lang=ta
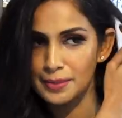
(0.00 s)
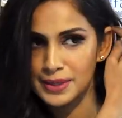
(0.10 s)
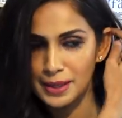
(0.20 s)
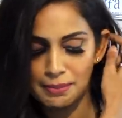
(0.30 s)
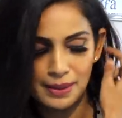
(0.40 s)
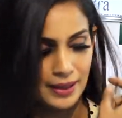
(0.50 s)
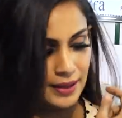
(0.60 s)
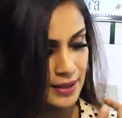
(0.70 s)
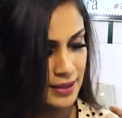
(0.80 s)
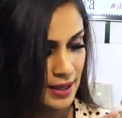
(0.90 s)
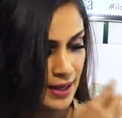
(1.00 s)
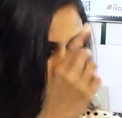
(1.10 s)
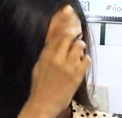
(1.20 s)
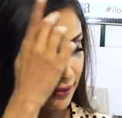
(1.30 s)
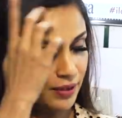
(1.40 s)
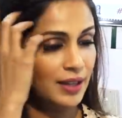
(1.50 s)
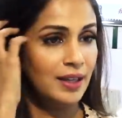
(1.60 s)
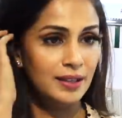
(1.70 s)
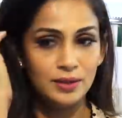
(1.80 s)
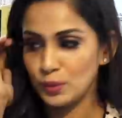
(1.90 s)
கம்ஸ் அப் லைக் திஸ்
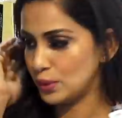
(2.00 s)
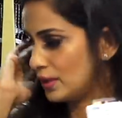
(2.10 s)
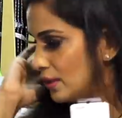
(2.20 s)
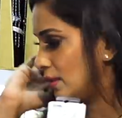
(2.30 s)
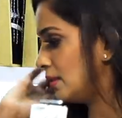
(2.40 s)
டெஃபினட்டாக இது ஒரு